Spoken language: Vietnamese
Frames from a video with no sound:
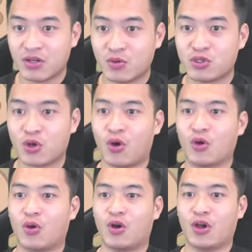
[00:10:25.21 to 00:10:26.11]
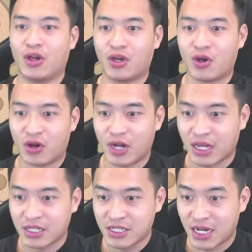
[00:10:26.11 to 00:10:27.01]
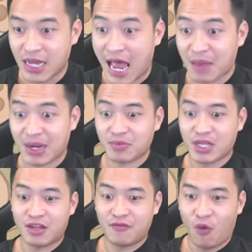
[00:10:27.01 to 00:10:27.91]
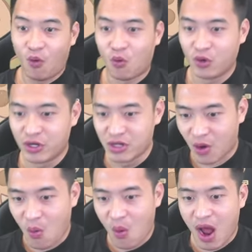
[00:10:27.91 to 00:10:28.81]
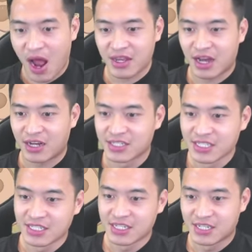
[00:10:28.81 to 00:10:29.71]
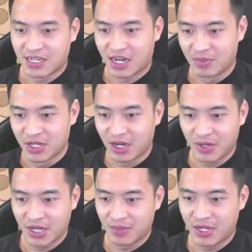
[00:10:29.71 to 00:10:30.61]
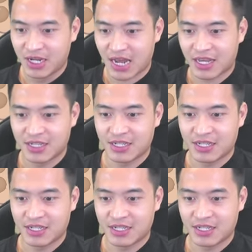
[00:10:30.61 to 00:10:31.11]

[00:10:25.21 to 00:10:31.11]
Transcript: Trời ơi, ngon này. Cái gì đấy? hai mươi lăm thỉnh thần phù. Ui, được quá nhờ. Hợp lý, hợp lý, hợp lý này.